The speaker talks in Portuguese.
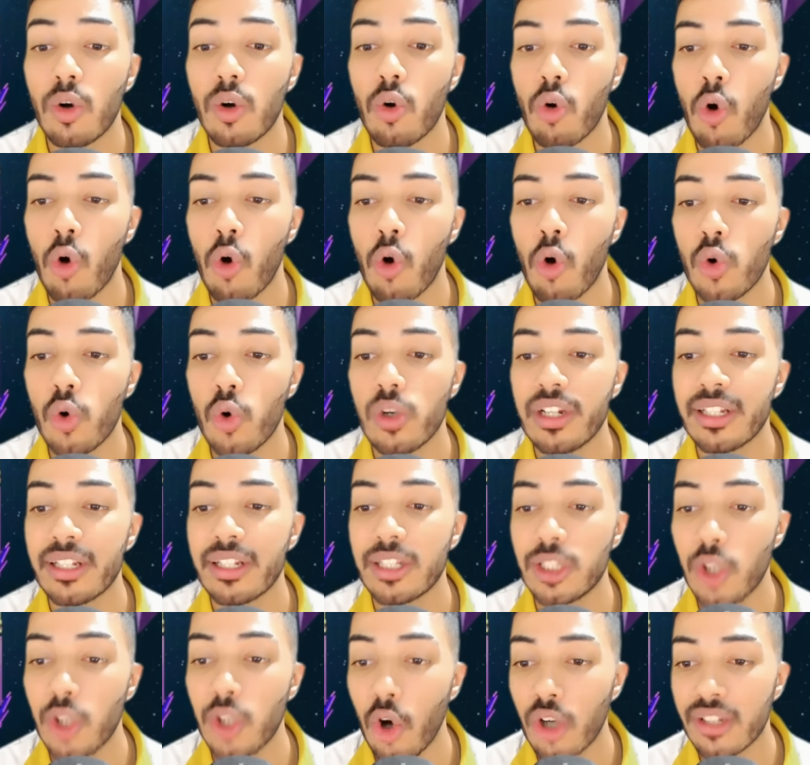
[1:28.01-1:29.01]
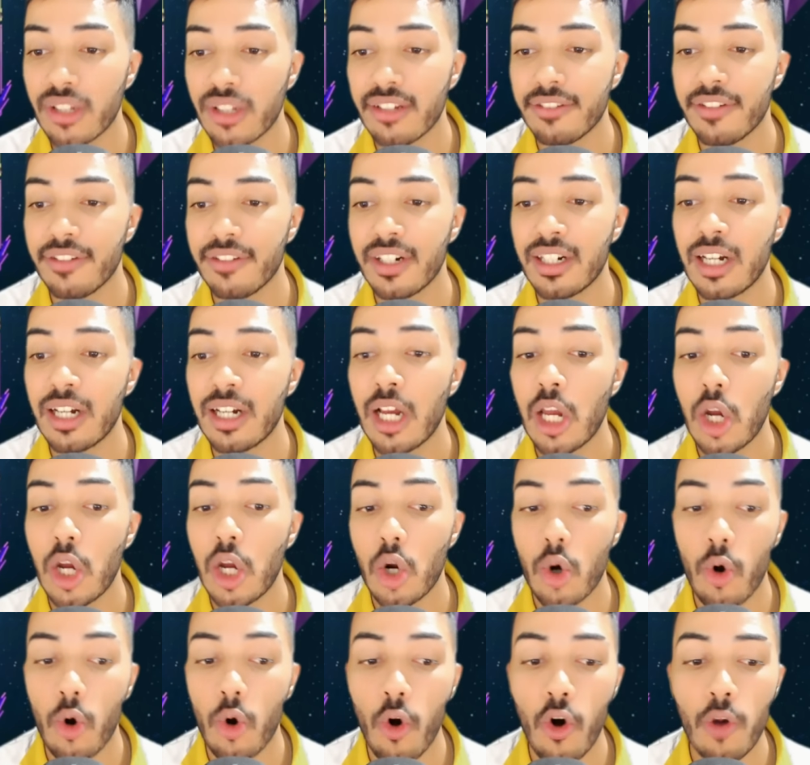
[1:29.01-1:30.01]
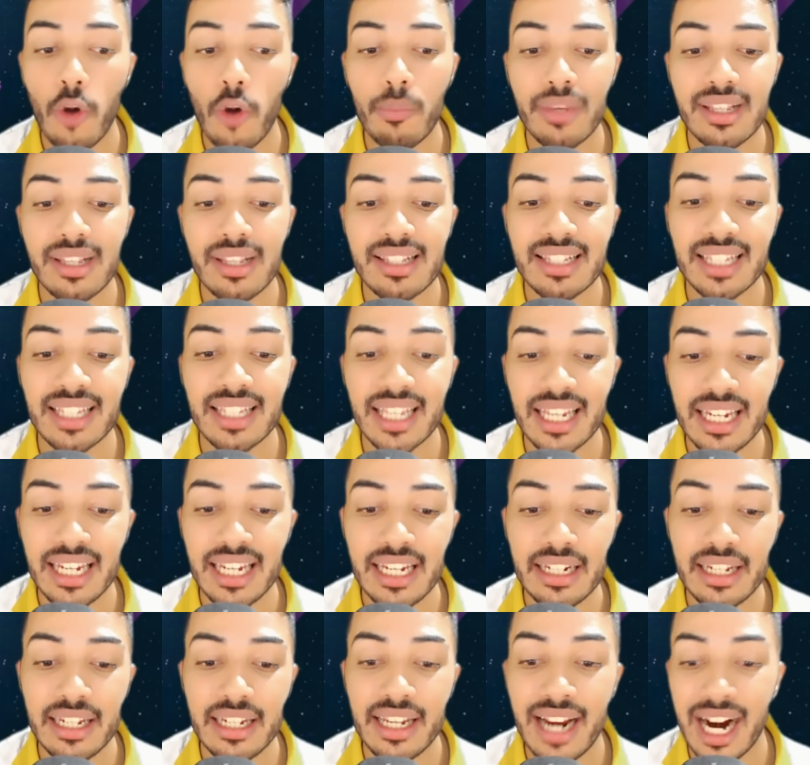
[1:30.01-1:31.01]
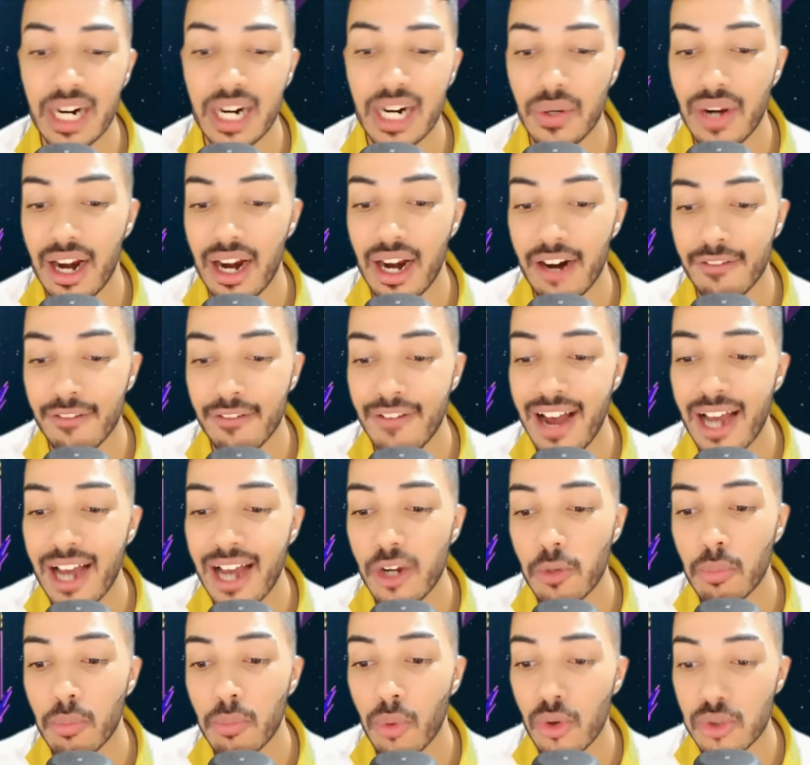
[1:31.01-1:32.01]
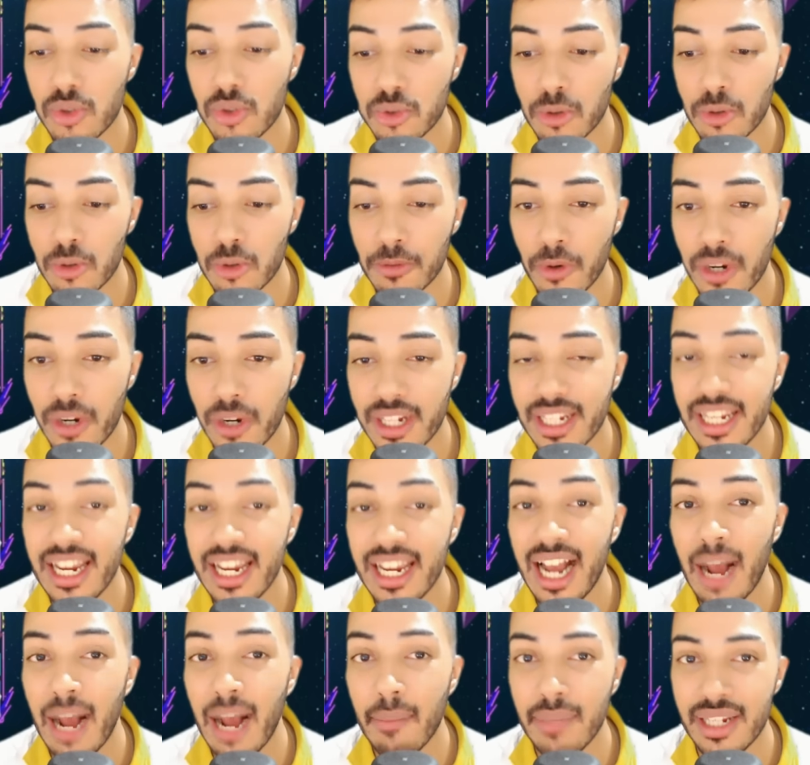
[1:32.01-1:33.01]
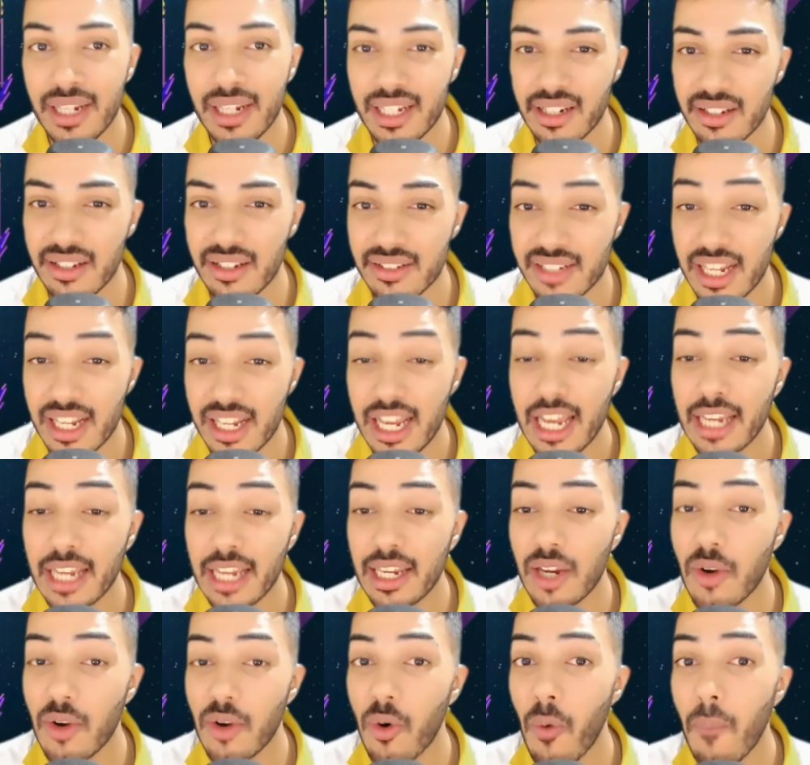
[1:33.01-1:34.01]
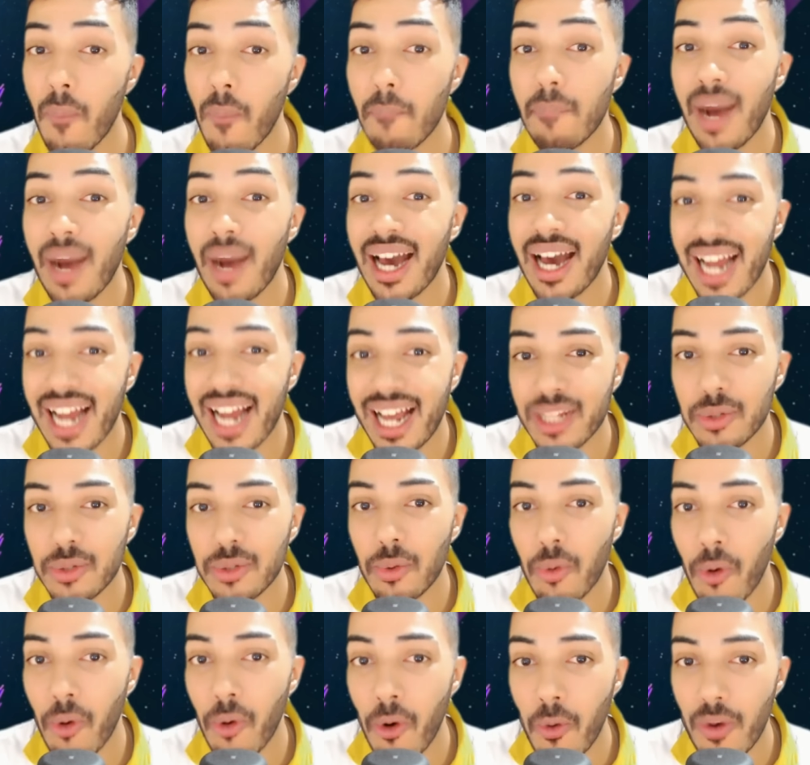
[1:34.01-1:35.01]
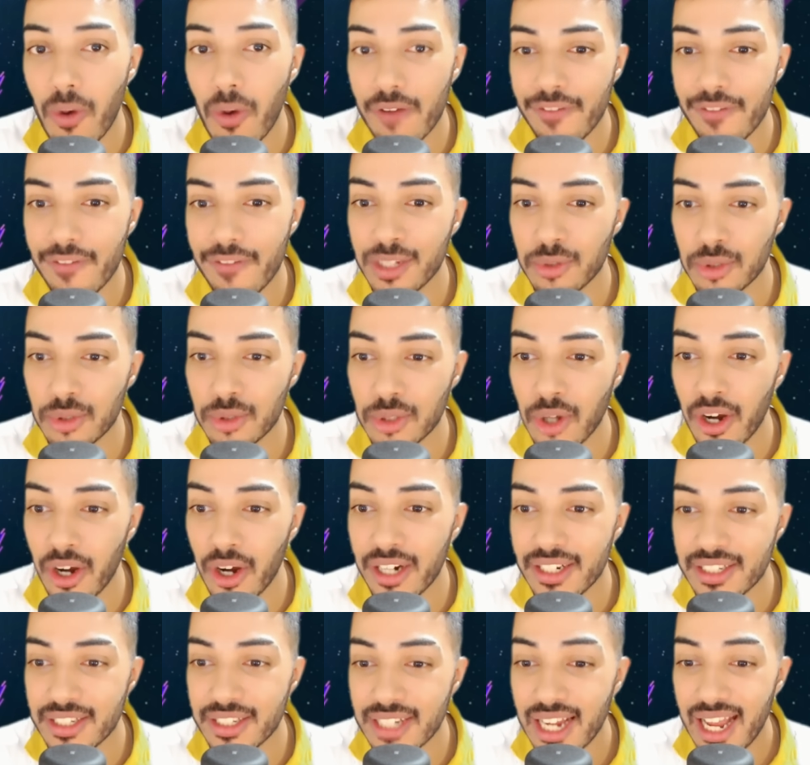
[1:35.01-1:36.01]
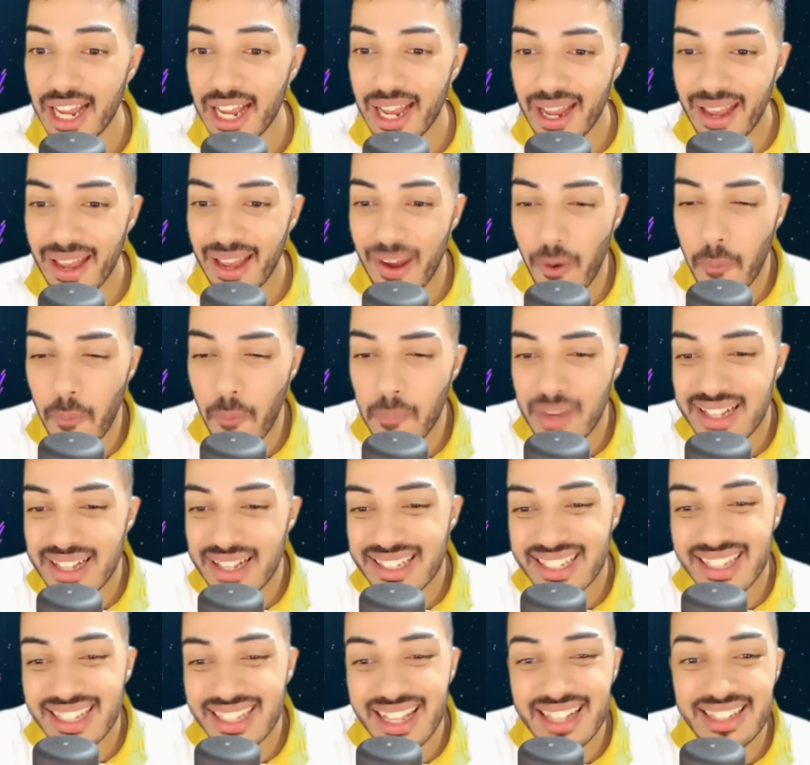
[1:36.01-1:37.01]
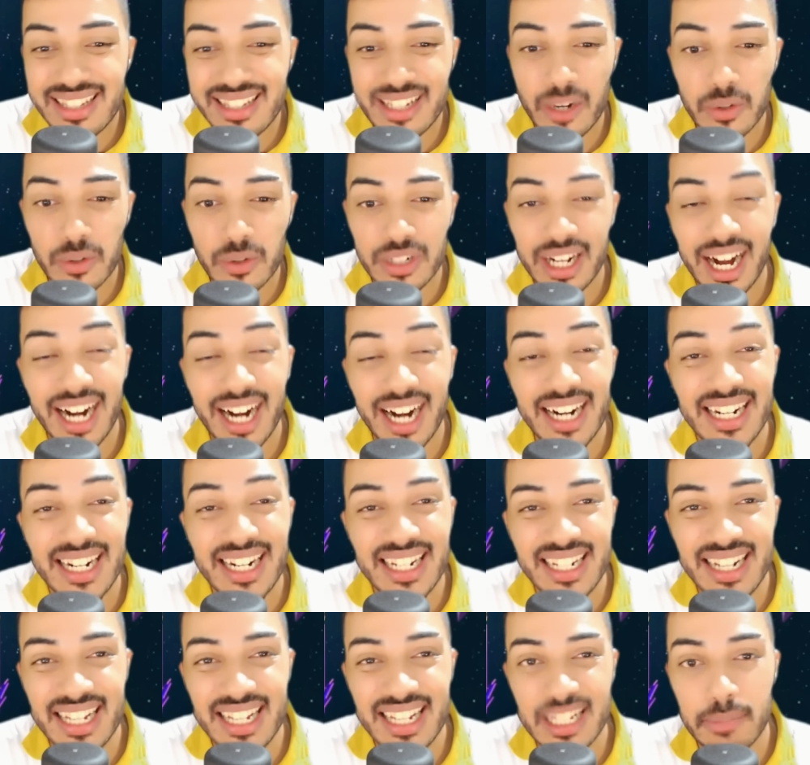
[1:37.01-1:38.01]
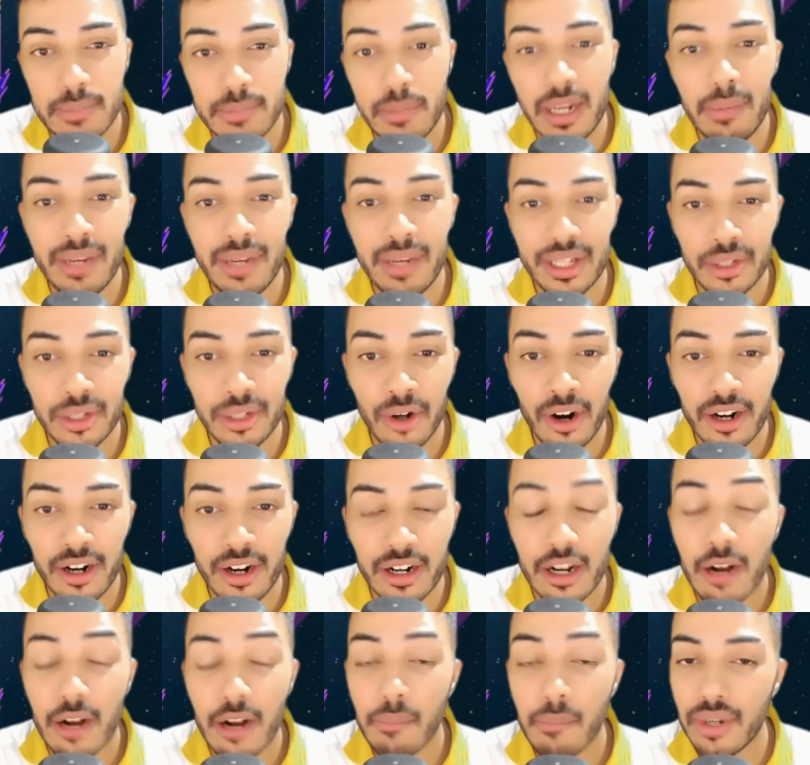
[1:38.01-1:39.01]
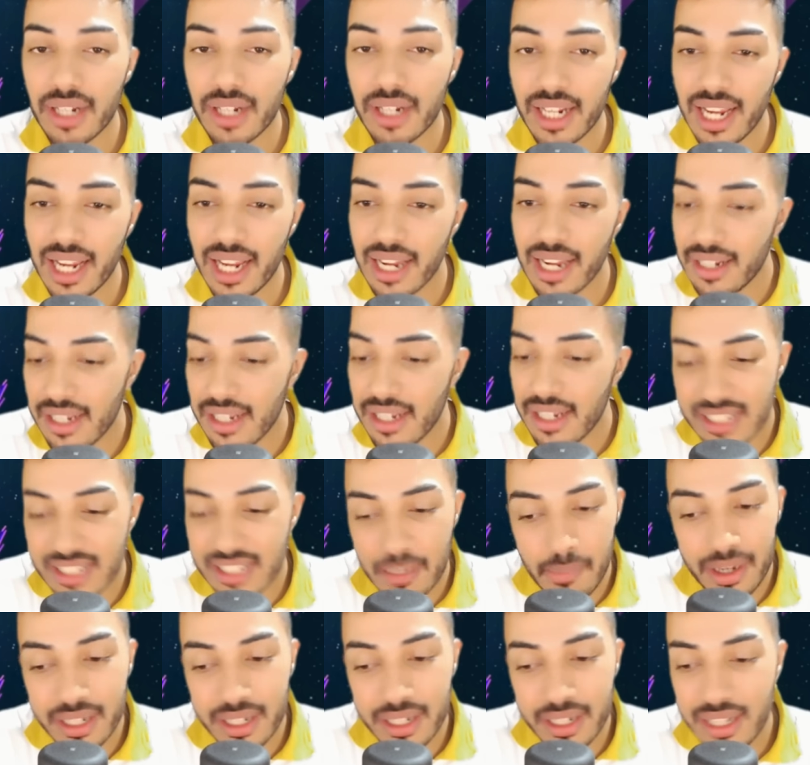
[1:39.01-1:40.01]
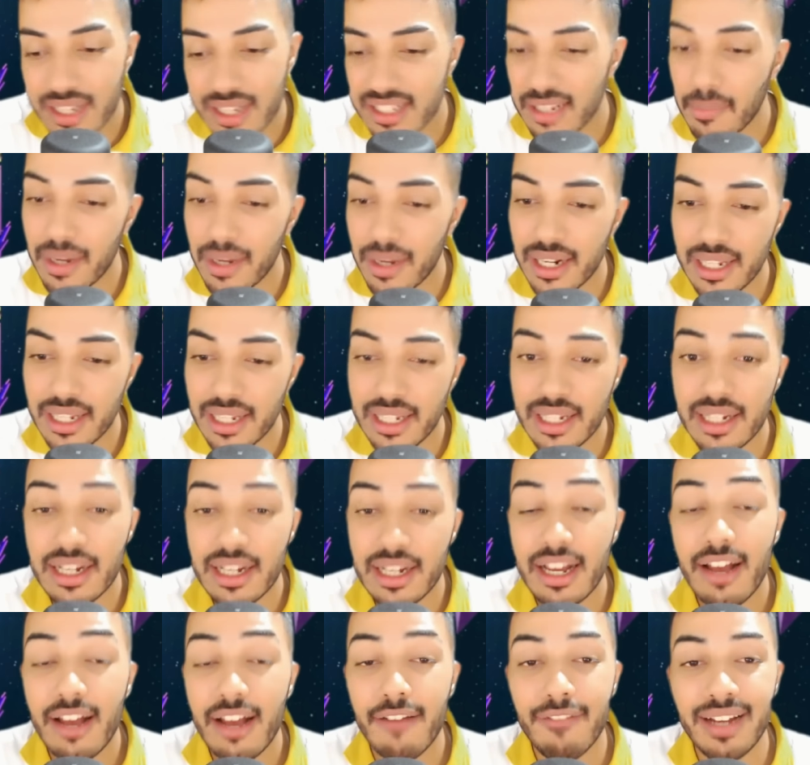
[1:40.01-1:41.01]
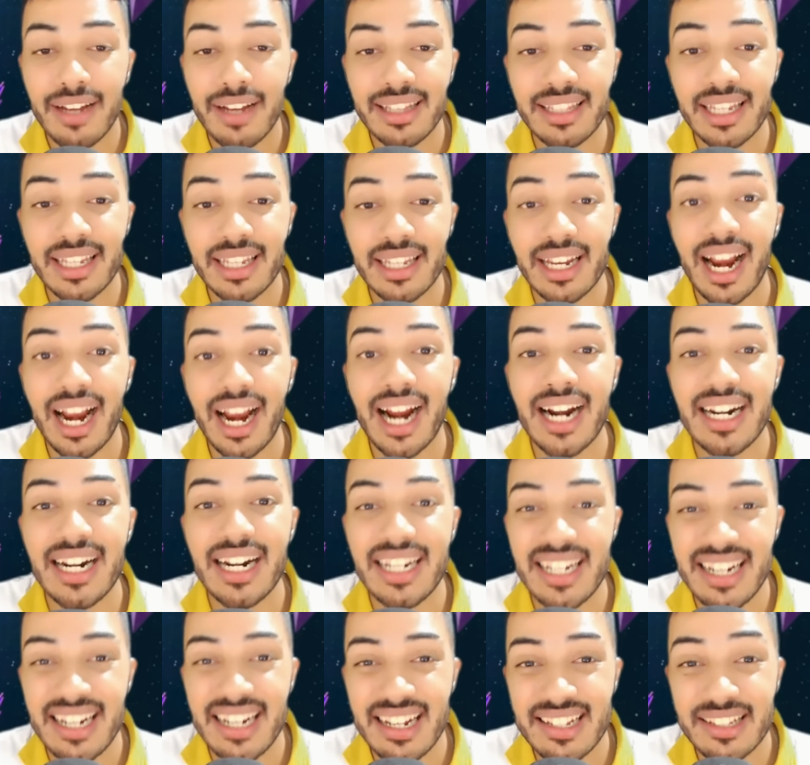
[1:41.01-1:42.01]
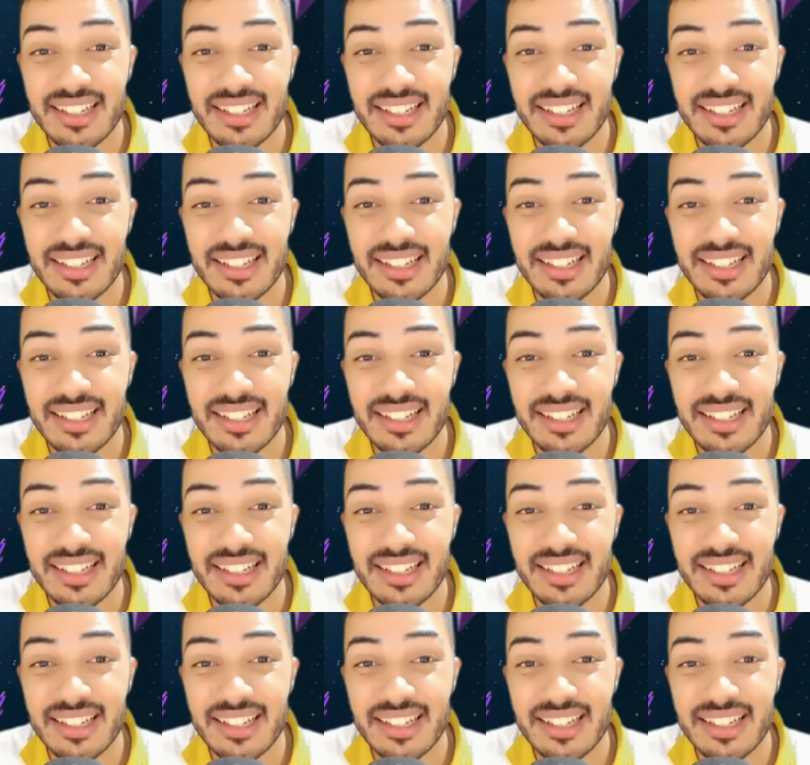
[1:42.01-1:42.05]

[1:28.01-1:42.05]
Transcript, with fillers: Cole, Donovan, Gomes, Keane, Ricardo Carvalho, Mostovoi e Ramires, que comparado com o evento TOT, é uma seleção de cartinhas bem menor, porém ali semaninha a semaninha vai ter cartinhas